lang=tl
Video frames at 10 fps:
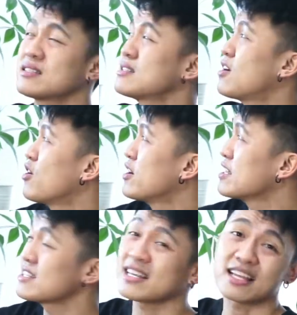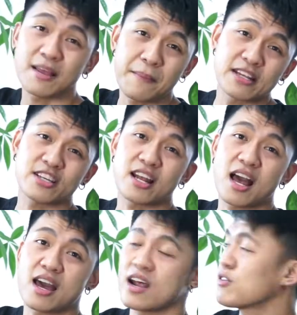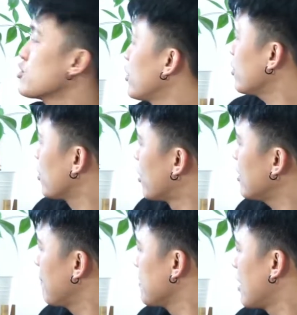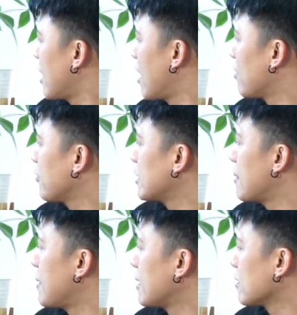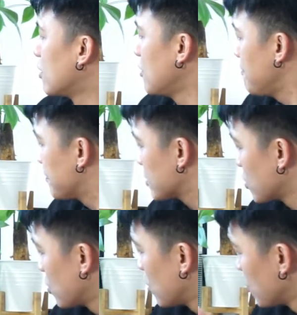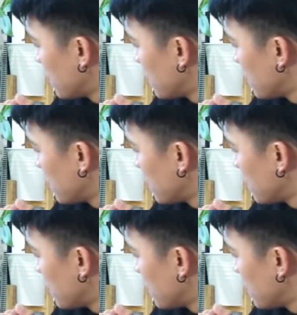or nasisikatan pa rin siya ng araw. So ito yun, ang fiddle plant ko. So